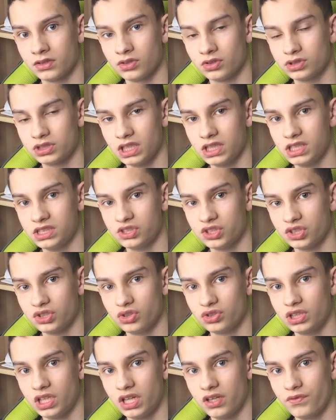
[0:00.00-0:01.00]
dostaniecie się
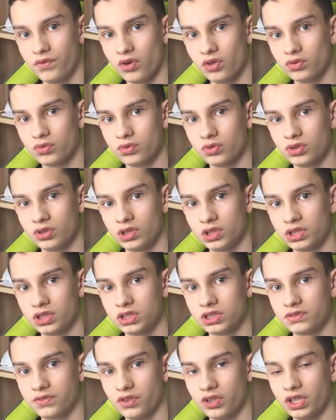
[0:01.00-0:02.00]
do telefonu
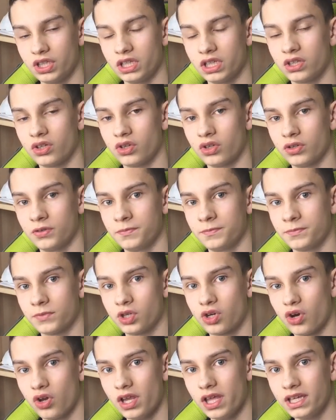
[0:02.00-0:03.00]
swojego
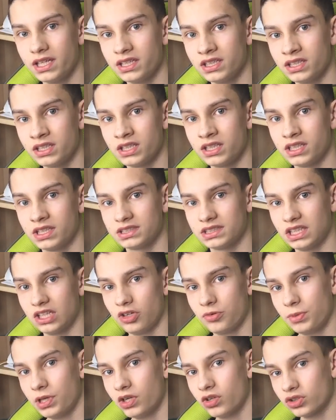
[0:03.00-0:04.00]
kolegi,
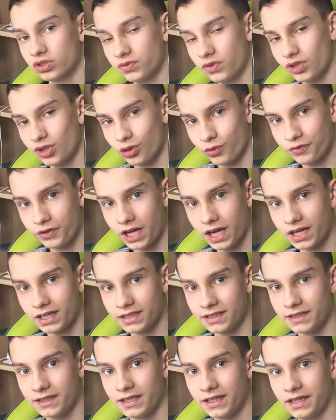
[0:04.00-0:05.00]
znajomego swojej
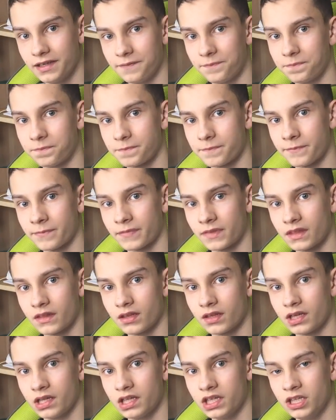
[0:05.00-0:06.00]
ofiary
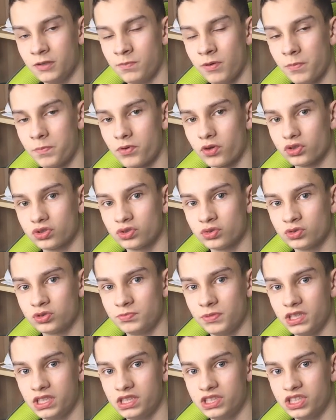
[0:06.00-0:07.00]
i po prostu
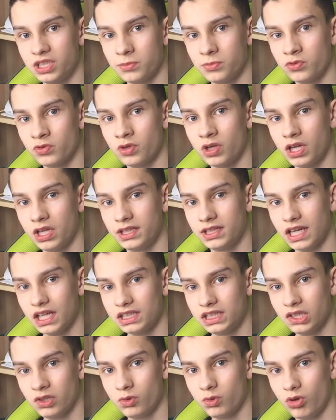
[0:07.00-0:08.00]
zmienicie mu
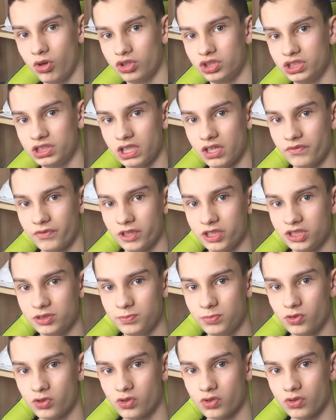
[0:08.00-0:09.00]
datę urodzin na
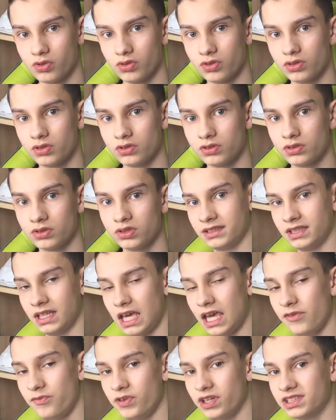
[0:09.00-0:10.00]
Facebooku.
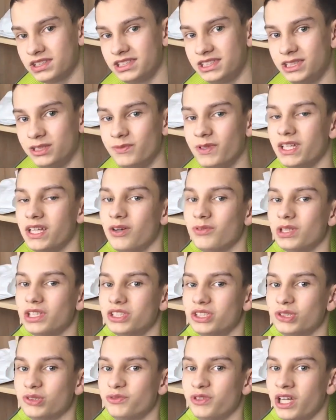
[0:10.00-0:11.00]
Efekt zdziwienia u
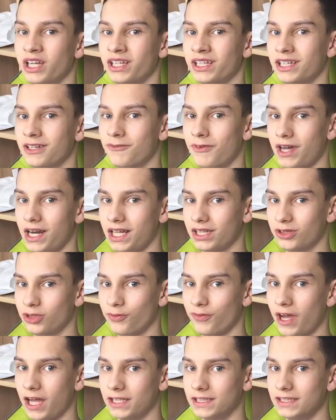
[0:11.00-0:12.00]
naszej ofiary
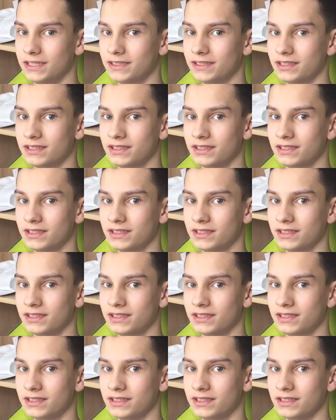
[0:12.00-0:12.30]
gwarantowany.